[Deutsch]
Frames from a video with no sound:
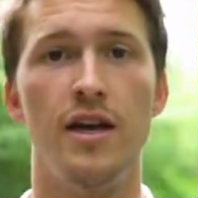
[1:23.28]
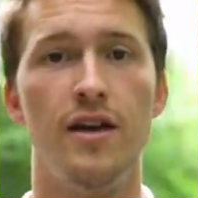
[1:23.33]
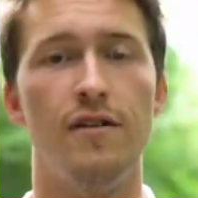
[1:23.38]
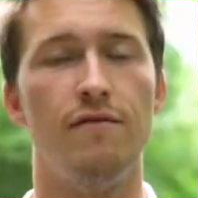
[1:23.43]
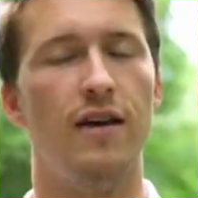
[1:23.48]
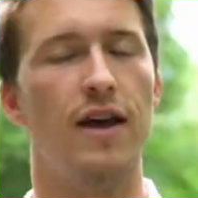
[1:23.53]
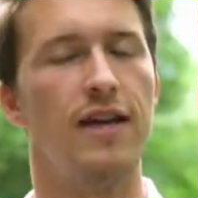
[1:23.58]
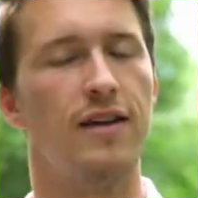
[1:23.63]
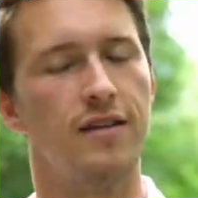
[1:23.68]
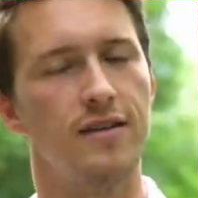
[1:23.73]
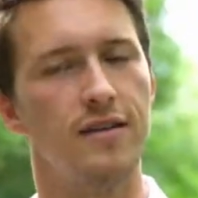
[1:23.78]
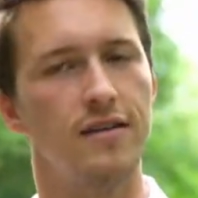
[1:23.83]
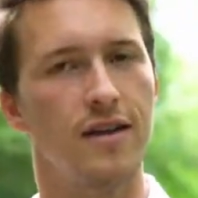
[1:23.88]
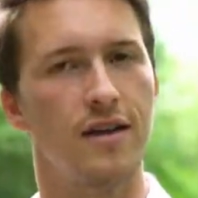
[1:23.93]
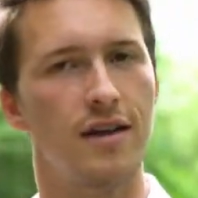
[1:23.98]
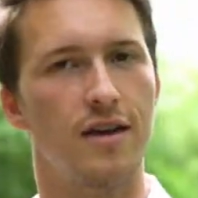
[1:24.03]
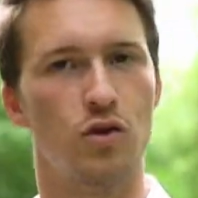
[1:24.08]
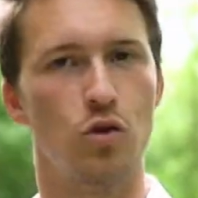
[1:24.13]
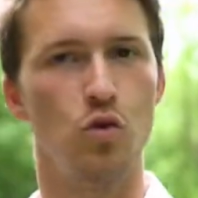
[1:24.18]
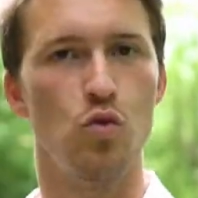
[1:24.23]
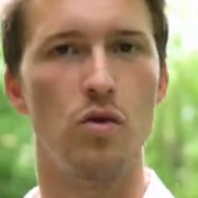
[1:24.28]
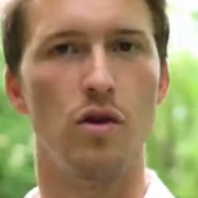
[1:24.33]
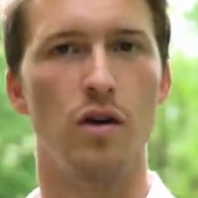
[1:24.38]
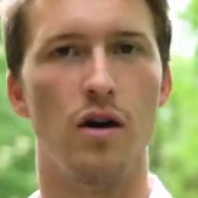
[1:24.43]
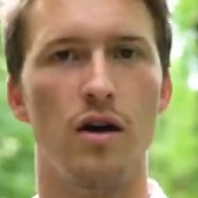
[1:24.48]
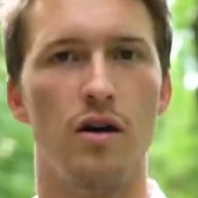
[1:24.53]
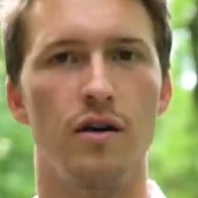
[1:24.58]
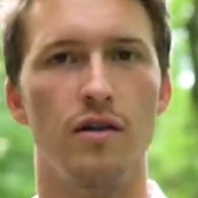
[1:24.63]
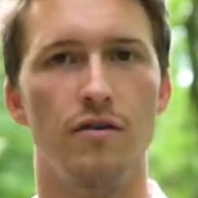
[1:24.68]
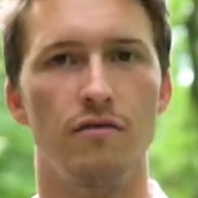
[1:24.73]
Während es in der
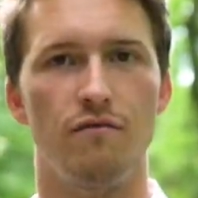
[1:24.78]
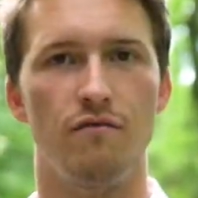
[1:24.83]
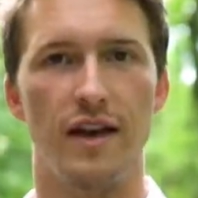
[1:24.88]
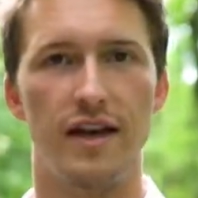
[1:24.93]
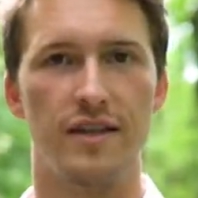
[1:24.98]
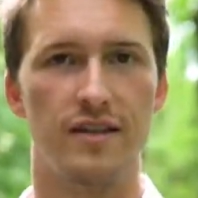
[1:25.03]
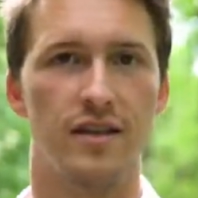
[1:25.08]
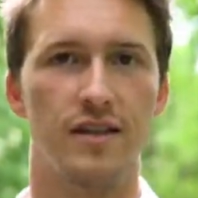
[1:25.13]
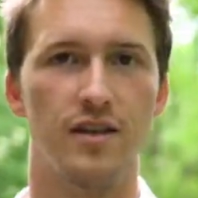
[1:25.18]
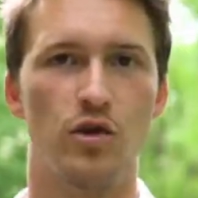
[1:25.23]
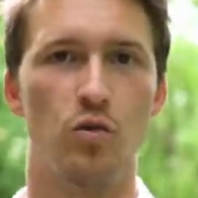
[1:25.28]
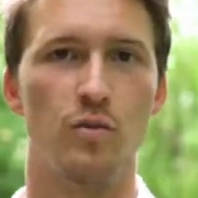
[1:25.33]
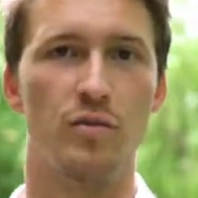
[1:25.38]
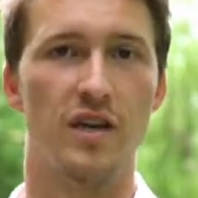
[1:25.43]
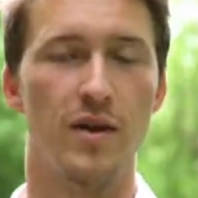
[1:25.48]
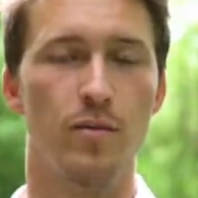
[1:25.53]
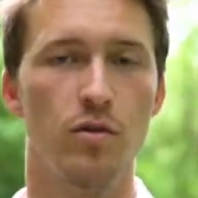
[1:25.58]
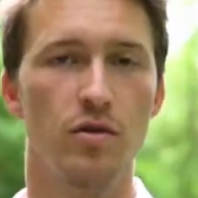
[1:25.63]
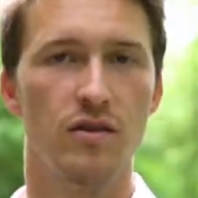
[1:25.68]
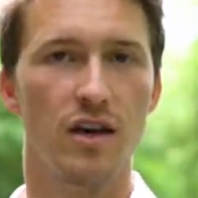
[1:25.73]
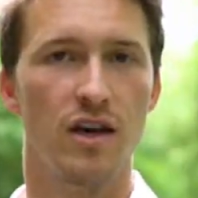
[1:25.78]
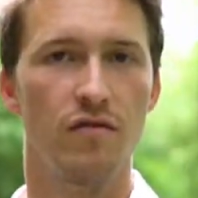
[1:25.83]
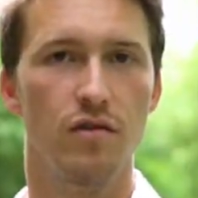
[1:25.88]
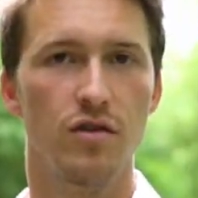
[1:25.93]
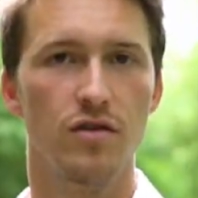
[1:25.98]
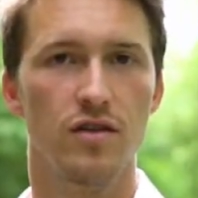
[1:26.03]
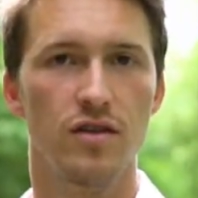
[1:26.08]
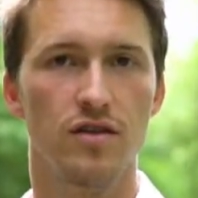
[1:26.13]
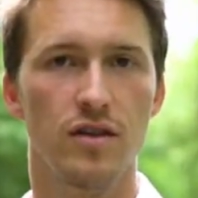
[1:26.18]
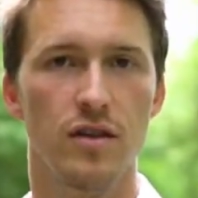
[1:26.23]
Natur wechselnde
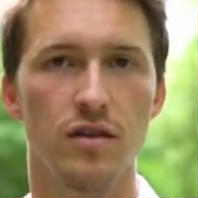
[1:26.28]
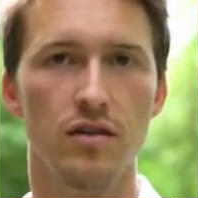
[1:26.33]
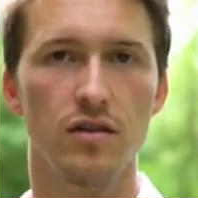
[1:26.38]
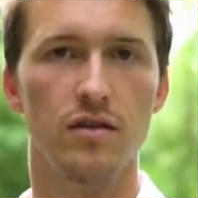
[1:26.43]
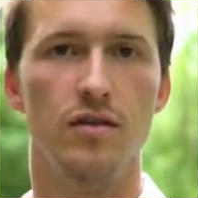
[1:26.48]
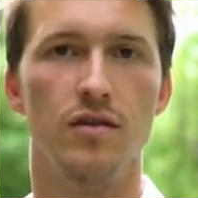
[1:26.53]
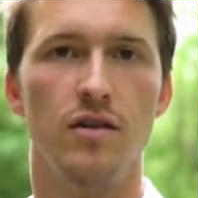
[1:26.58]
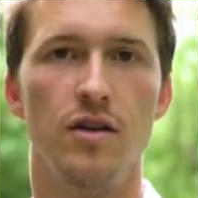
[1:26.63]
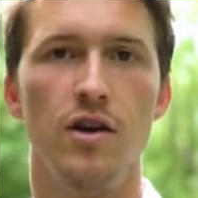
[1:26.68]
Umgebungseinflüsse sind,